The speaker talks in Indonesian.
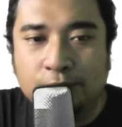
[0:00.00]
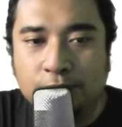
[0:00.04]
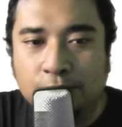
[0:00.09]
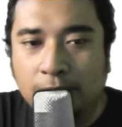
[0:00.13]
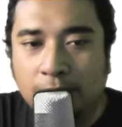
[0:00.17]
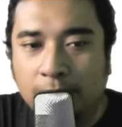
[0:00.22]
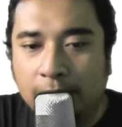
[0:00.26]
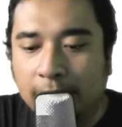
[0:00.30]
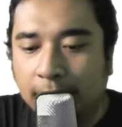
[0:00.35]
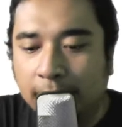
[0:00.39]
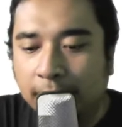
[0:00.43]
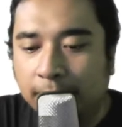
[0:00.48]
ke
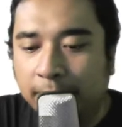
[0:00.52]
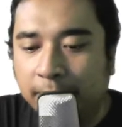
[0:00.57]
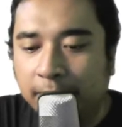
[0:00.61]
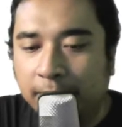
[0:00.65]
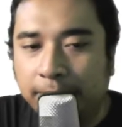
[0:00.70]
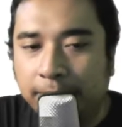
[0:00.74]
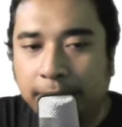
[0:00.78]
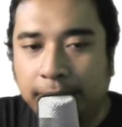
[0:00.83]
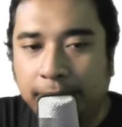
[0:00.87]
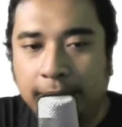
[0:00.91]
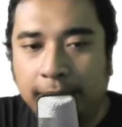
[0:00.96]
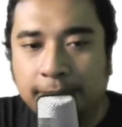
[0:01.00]
kurs dolar
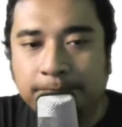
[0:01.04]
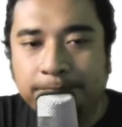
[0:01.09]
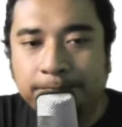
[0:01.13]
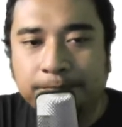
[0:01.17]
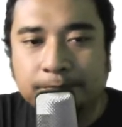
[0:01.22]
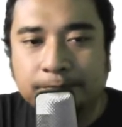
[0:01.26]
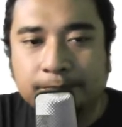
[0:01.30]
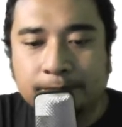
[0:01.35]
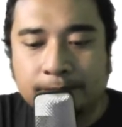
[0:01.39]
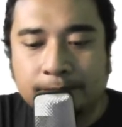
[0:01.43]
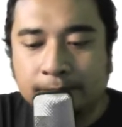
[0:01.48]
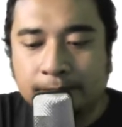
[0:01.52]
teman-teman ya.
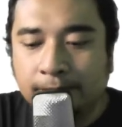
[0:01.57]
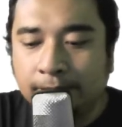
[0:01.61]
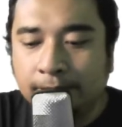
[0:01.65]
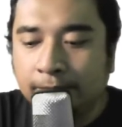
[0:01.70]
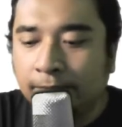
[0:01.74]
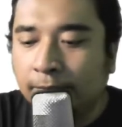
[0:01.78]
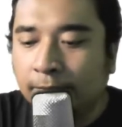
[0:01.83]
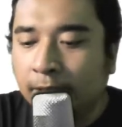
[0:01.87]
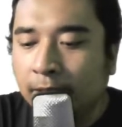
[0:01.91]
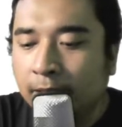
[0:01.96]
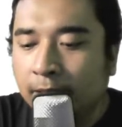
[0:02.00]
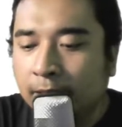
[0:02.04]

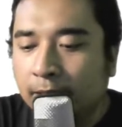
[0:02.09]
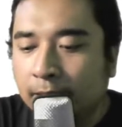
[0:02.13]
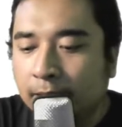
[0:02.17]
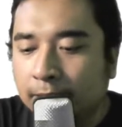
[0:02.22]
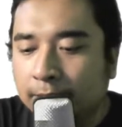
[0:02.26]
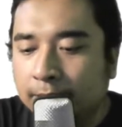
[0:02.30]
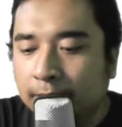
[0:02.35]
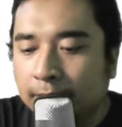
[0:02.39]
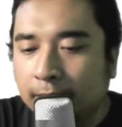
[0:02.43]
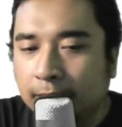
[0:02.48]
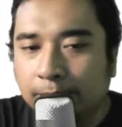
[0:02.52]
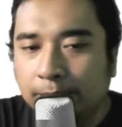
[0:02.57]

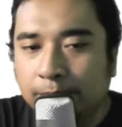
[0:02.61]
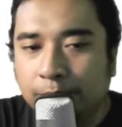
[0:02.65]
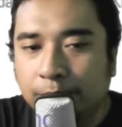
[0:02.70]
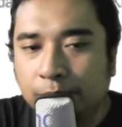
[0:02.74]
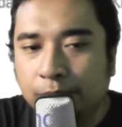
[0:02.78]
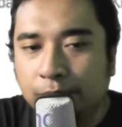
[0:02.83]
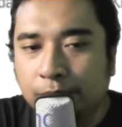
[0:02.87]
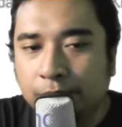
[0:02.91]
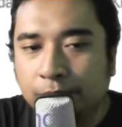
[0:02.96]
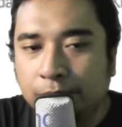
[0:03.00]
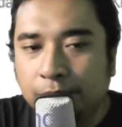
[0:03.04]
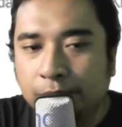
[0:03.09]

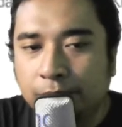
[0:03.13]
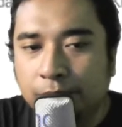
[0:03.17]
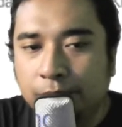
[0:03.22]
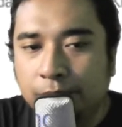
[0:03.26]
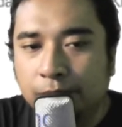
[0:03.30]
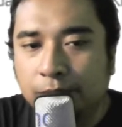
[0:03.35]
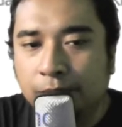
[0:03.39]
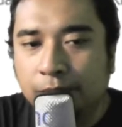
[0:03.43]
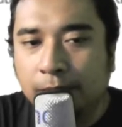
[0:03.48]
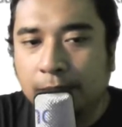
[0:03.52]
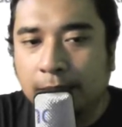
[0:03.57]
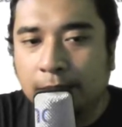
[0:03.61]

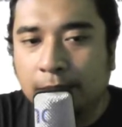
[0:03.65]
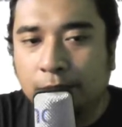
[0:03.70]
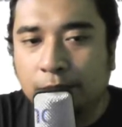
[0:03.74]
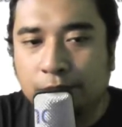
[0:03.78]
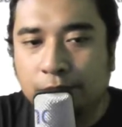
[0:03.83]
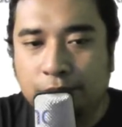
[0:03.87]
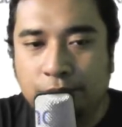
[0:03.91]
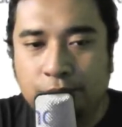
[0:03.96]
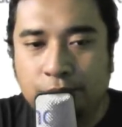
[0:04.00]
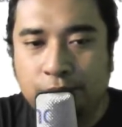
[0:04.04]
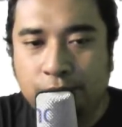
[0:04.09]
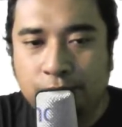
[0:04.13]
1700
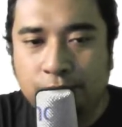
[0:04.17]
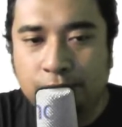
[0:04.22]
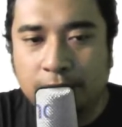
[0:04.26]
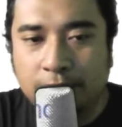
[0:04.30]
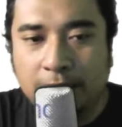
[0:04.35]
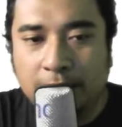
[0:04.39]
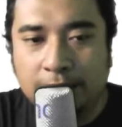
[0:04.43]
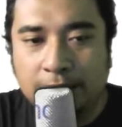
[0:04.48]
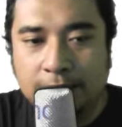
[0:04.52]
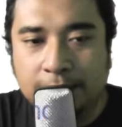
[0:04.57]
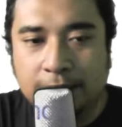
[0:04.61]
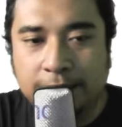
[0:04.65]

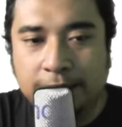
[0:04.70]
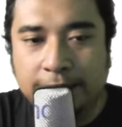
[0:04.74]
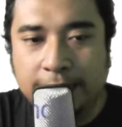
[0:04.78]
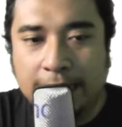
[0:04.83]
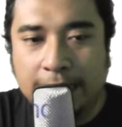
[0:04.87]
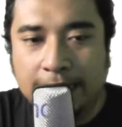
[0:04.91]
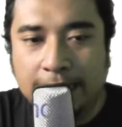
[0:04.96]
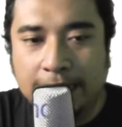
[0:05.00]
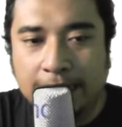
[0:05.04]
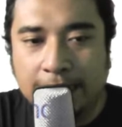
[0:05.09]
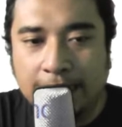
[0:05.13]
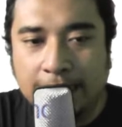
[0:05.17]

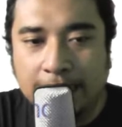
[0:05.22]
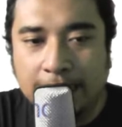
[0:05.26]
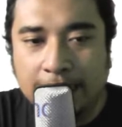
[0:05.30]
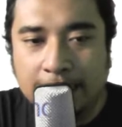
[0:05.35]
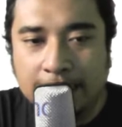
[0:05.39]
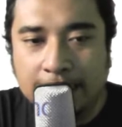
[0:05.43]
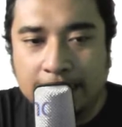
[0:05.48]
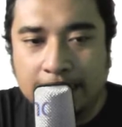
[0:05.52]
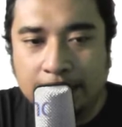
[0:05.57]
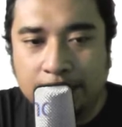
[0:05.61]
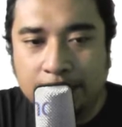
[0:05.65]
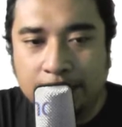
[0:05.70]
hasilnya
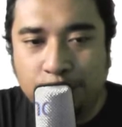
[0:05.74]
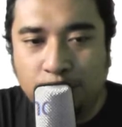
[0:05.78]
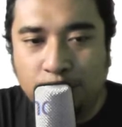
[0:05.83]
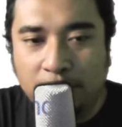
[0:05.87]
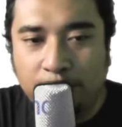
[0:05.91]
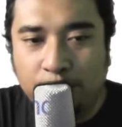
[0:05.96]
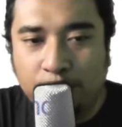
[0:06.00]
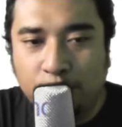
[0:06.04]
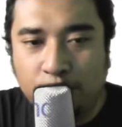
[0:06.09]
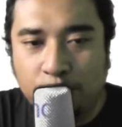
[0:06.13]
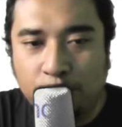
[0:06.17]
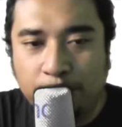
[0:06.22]
adalah
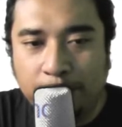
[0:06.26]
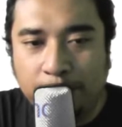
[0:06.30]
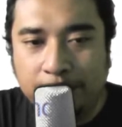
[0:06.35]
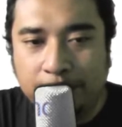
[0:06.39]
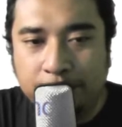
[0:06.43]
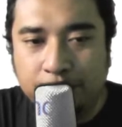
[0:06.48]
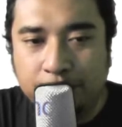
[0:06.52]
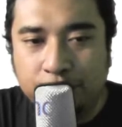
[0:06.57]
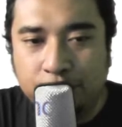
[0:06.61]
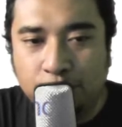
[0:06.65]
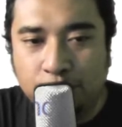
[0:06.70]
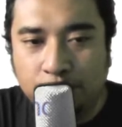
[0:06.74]

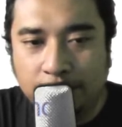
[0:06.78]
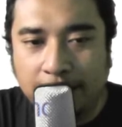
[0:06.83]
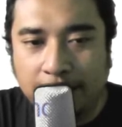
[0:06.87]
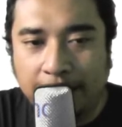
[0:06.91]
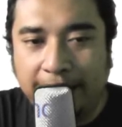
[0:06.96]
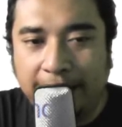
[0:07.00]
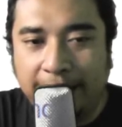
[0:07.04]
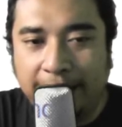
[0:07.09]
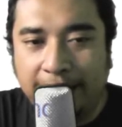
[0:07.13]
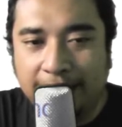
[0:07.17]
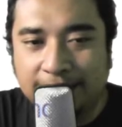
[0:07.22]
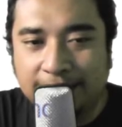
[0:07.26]
24
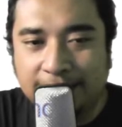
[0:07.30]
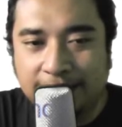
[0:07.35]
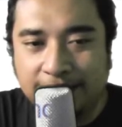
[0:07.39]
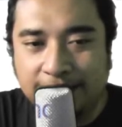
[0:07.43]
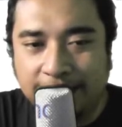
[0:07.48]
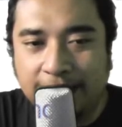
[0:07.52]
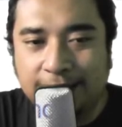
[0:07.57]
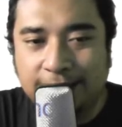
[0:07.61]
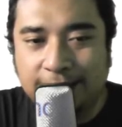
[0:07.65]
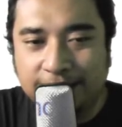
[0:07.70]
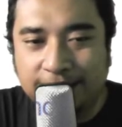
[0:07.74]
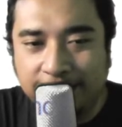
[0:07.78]
juta
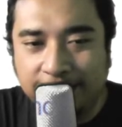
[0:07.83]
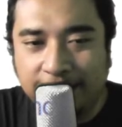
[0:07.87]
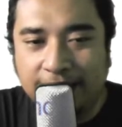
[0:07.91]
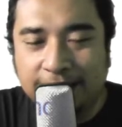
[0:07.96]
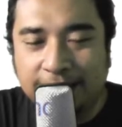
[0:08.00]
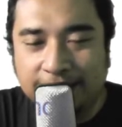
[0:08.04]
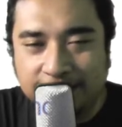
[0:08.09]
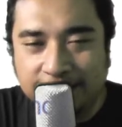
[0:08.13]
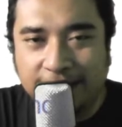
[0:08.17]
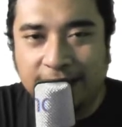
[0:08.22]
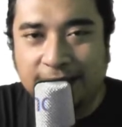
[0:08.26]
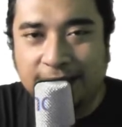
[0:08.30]
sekian
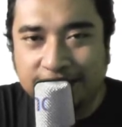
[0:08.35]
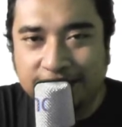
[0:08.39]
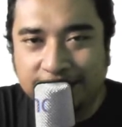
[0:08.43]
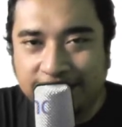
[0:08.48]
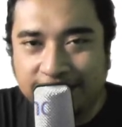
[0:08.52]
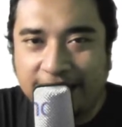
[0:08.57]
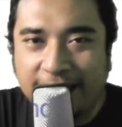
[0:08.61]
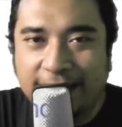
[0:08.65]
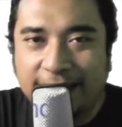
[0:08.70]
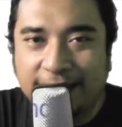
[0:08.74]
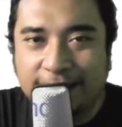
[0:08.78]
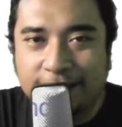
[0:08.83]
sekian sekian
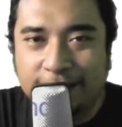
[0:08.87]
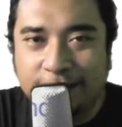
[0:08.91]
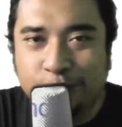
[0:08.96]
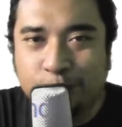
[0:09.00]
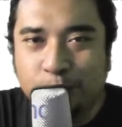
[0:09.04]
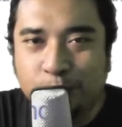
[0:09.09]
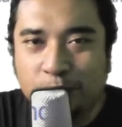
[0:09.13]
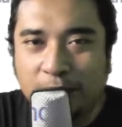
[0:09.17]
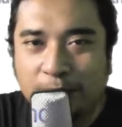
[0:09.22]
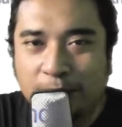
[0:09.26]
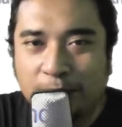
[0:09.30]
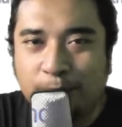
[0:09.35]
sekian
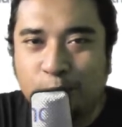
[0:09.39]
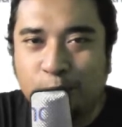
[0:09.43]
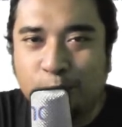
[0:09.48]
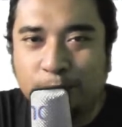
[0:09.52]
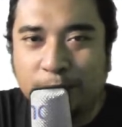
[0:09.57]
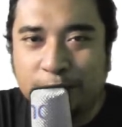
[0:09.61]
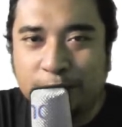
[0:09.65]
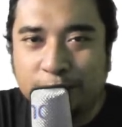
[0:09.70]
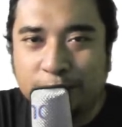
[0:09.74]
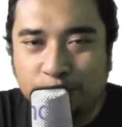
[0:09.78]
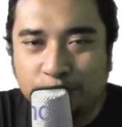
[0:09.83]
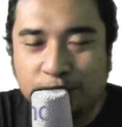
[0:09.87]

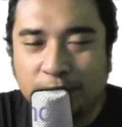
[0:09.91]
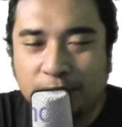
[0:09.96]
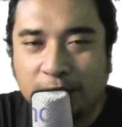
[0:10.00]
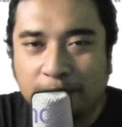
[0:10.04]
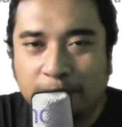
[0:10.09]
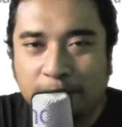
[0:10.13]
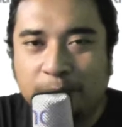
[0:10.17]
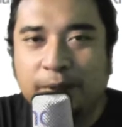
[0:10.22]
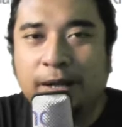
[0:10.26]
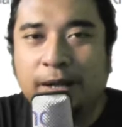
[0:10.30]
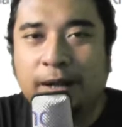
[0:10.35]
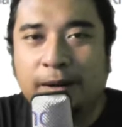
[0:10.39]
24
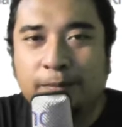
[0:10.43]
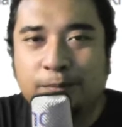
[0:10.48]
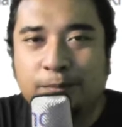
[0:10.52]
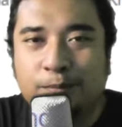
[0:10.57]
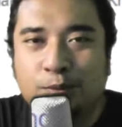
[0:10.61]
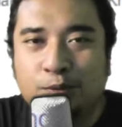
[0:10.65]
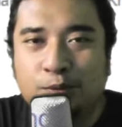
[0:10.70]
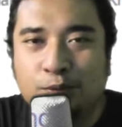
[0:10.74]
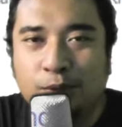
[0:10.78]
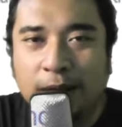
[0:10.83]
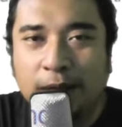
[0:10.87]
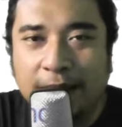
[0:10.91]
juta per
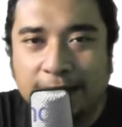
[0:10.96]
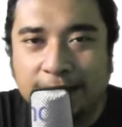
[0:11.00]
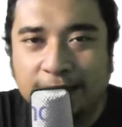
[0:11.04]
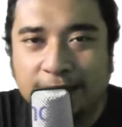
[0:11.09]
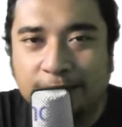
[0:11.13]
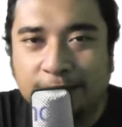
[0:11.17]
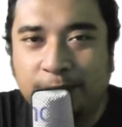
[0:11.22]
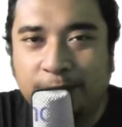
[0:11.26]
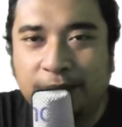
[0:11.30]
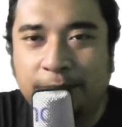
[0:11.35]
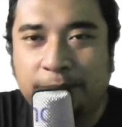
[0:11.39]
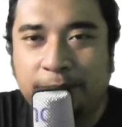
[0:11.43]

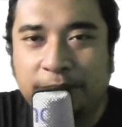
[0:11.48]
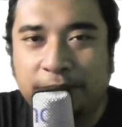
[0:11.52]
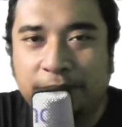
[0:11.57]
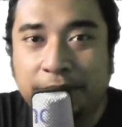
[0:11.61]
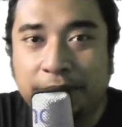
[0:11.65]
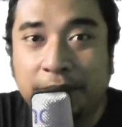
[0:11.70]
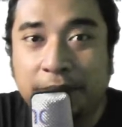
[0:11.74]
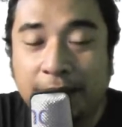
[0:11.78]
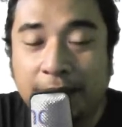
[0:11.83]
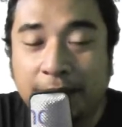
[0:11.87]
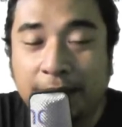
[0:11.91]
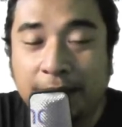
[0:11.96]
bulan
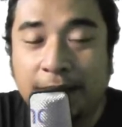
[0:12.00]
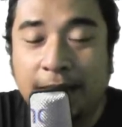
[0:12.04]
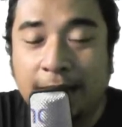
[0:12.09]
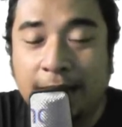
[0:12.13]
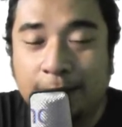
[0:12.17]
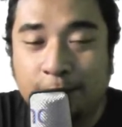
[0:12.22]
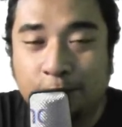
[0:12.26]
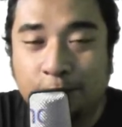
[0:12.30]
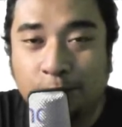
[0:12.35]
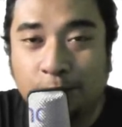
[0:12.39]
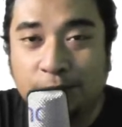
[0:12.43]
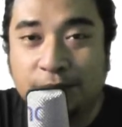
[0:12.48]
teman-teman dengan
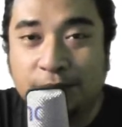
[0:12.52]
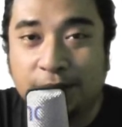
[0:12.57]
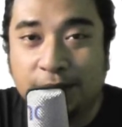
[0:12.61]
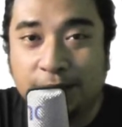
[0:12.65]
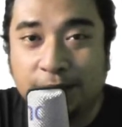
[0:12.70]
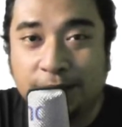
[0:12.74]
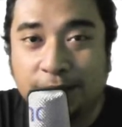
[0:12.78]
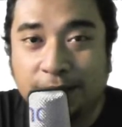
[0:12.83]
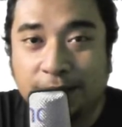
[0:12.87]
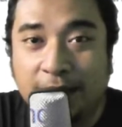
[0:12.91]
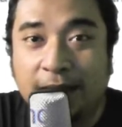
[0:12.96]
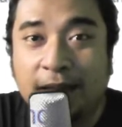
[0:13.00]
alur
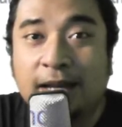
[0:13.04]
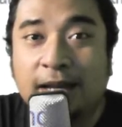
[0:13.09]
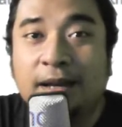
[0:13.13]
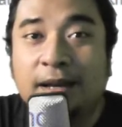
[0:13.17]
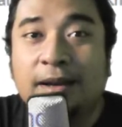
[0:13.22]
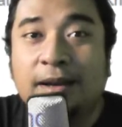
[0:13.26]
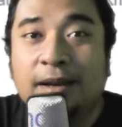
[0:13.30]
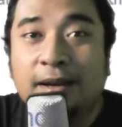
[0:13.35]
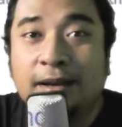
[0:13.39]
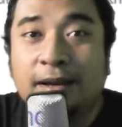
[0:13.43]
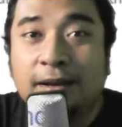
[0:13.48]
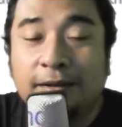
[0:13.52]
cerita
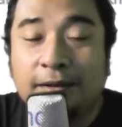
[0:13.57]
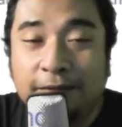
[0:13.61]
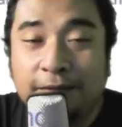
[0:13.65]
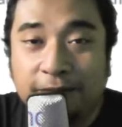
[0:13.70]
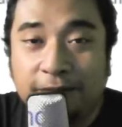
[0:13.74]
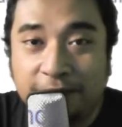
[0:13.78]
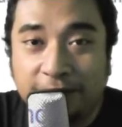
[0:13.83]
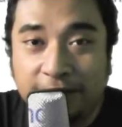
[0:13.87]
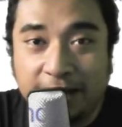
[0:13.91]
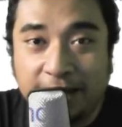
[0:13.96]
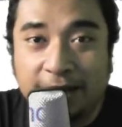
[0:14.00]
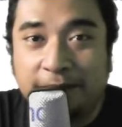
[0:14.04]

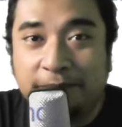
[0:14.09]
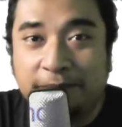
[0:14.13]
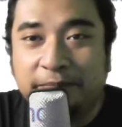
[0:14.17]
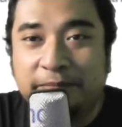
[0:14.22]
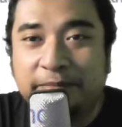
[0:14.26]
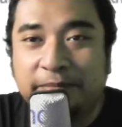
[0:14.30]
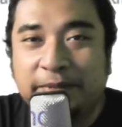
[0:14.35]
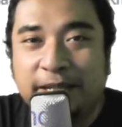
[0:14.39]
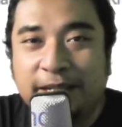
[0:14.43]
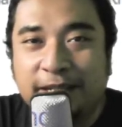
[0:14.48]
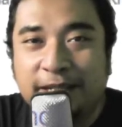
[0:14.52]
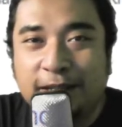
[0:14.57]

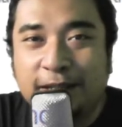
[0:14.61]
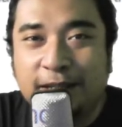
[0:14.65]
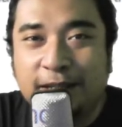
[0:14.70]
film